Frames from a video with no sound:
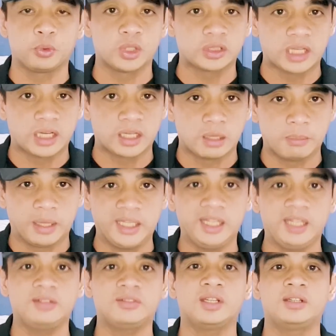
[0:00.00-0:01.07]
niya talaga
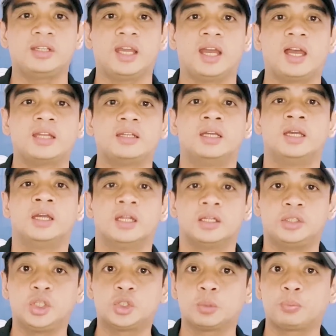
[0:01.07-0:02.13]
maiintindihan,
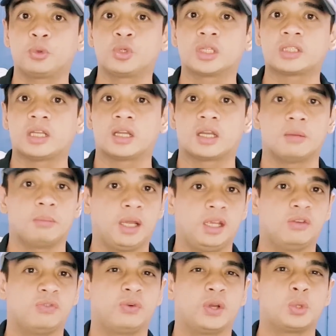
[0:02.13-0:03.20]
dito po niya talaga
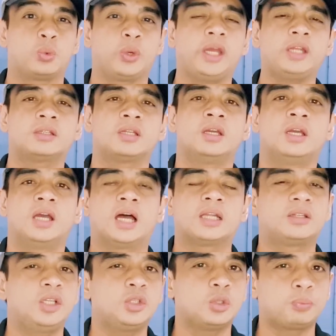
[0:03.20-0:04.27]
ma-evaluate,
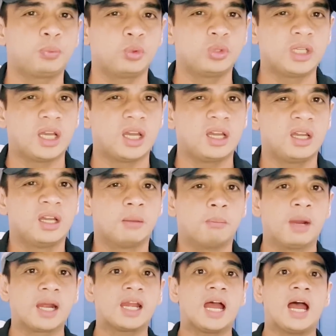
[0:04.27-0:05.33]
at dito po niya
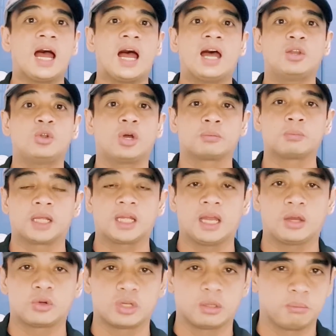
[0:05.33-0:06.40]
maghahalo at
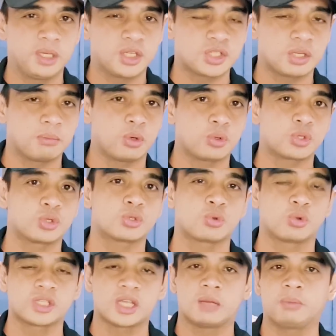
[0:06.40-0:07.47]
magkakaroon ng mixed emotions
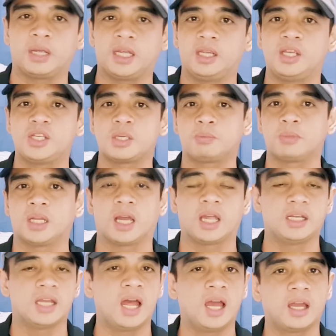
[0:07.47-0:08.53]
kung saan maiisip niya na
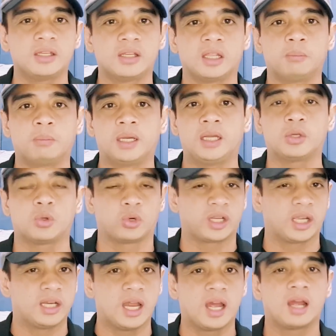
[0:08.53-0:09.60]
kailangan niyang ibalik or
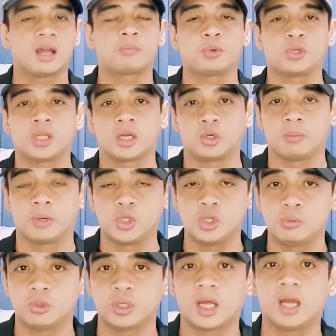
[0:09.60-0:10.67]
kailangan po niyang
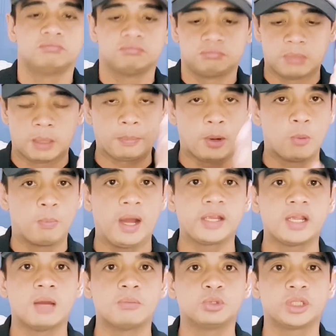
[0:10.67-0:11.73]
lumayo muna,
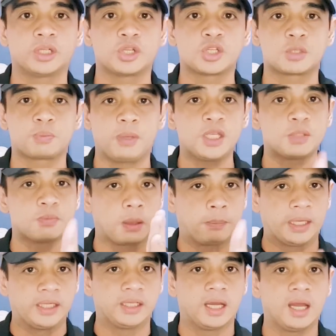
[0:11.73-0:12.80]
magpaubaya muna ng space,
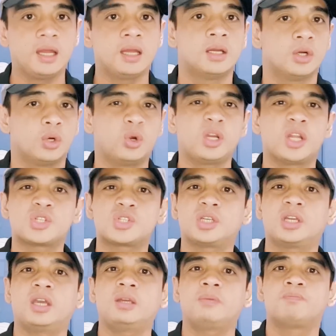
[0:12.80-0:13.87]
magpahinga, or let's say,